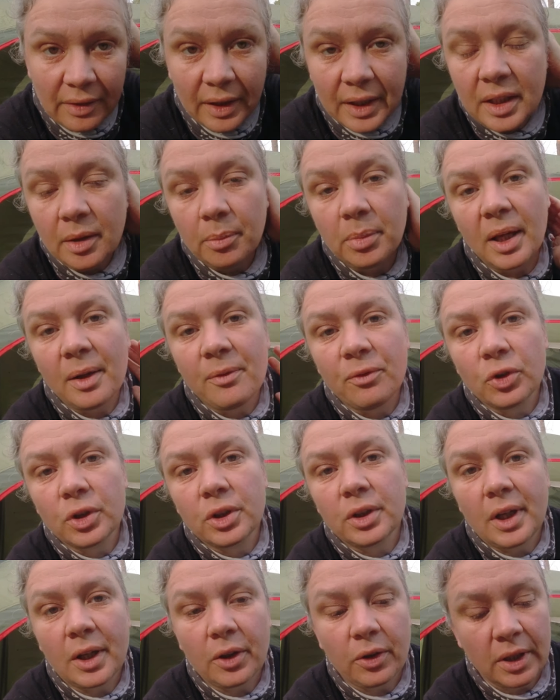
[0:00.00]
einfach hier bleiben
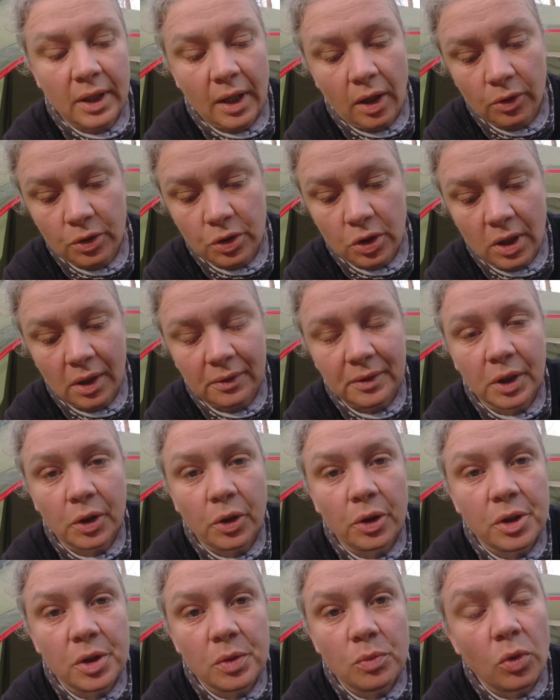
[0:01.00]
würde, dann könnte ausschlafen,
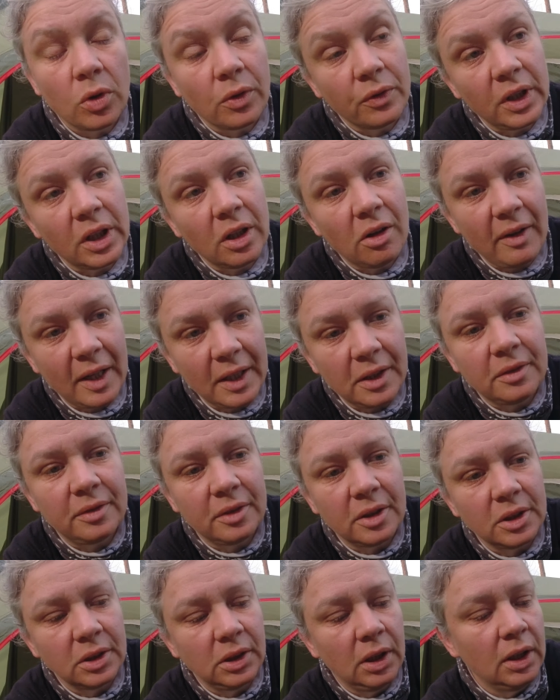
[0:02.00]
dann könnte ich morgen wieder
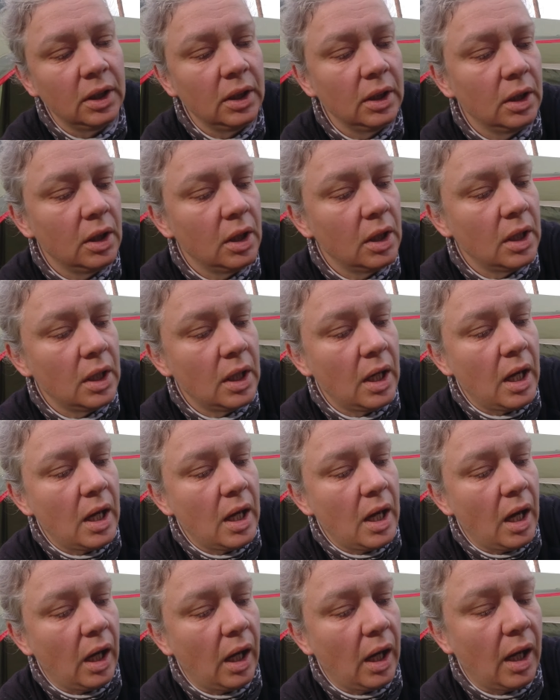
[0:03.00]
weiterfahren.
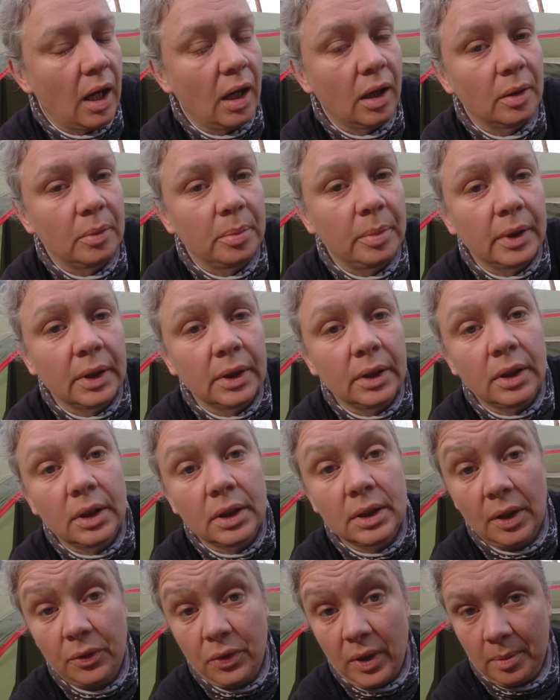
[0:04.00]

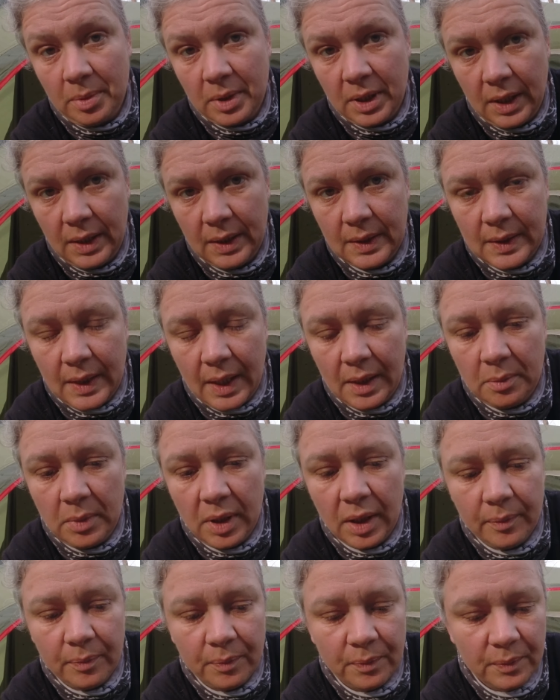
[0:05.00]
Aber dafür habe ich keine Zeit
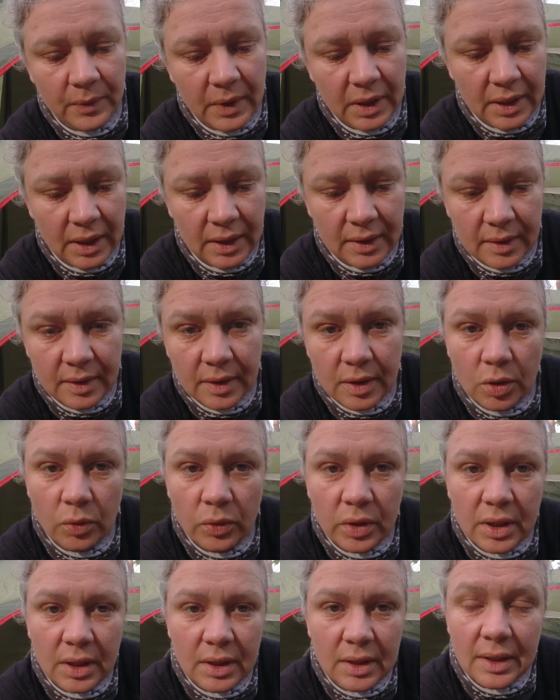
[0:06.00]
mehr. Das heißt, ich
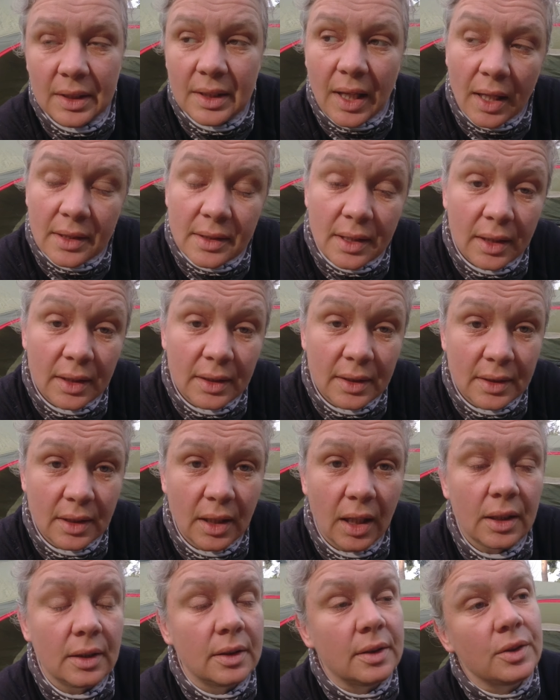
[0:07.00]
nutze jetzt die Tatsache,
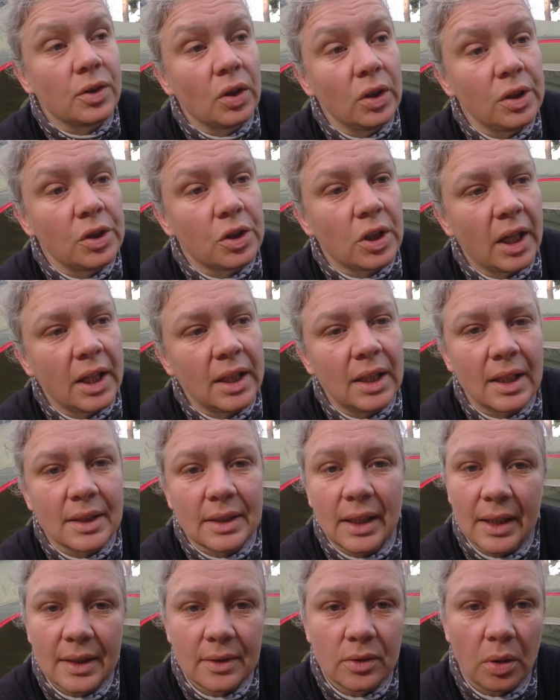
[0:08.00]
dass gerade die Sonne scheint,
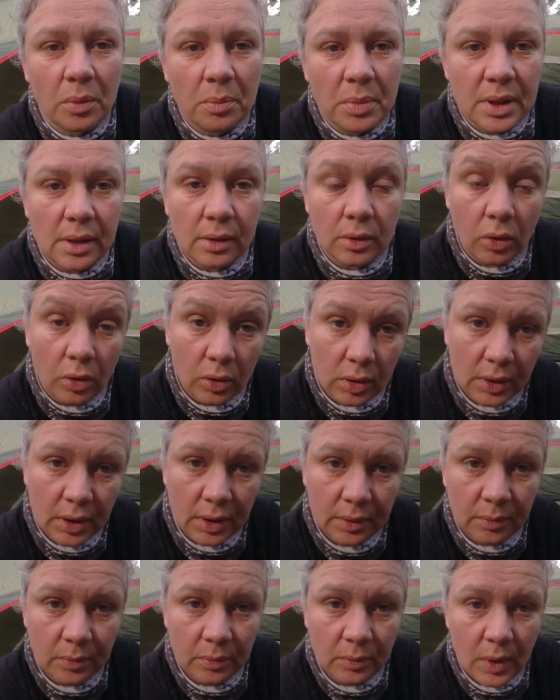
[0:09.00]
lasse alles noch ein bisschen
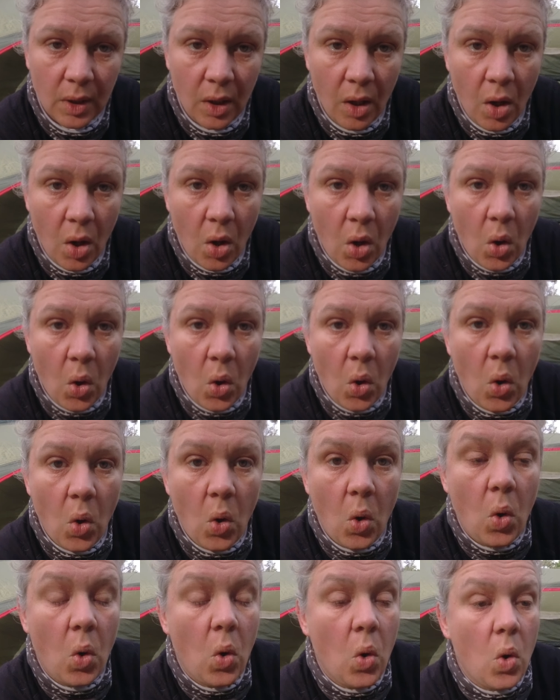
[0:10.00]
trocknen.
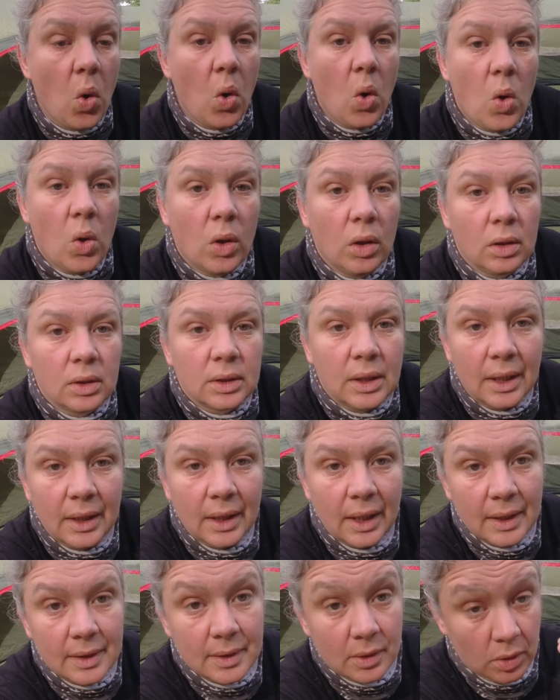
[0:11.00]
Und
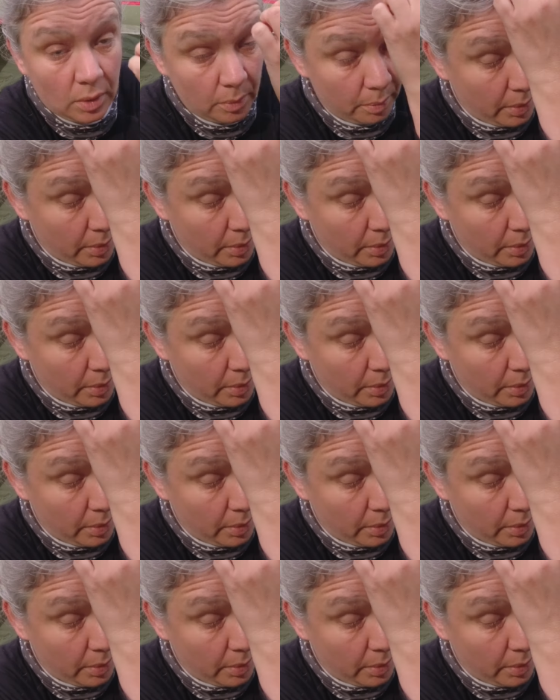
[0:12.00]
dann geht es